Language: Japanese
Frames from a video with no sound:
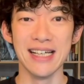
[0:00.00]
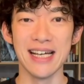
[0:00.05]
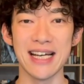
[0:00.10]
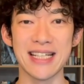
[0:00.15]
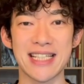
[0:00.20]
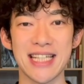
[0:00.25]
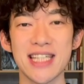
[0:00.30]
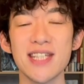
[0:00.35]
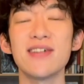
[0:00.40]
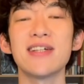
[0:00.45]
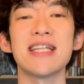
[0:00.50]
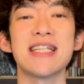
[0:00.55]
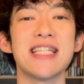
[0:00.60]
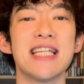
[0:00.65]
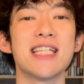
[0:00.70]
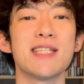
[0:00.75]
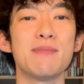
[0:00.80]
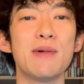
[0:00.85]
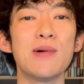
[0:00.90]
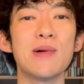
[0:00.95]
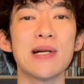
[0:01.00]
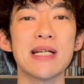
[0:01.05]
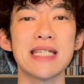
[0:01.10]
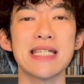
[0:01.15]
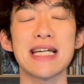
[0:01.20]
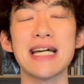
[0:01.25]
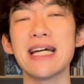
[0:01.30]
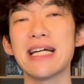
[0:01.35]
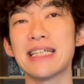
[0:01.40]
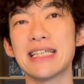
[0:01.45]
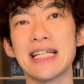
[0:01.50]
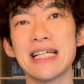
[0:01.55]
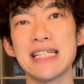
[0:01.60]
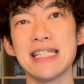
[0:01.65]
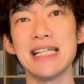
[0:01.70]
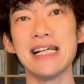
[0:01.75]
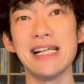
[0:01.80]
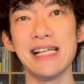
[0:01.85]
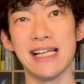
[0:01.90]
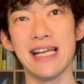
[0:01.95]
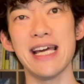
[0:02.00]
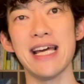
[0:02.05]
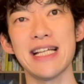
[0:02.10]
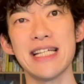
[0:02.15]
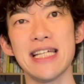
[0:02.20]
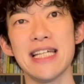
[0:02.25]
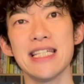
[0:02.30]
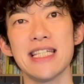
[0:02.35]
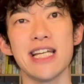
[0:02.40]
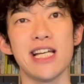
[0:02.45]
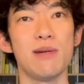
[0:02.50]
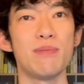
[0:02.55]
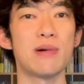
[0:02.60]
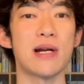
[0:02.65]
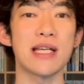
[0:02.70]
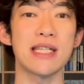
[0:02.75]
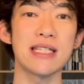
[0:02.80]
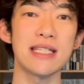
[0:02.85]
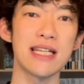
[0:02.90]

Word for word: え、実はですね、スマホが使い方次第で人生にプラス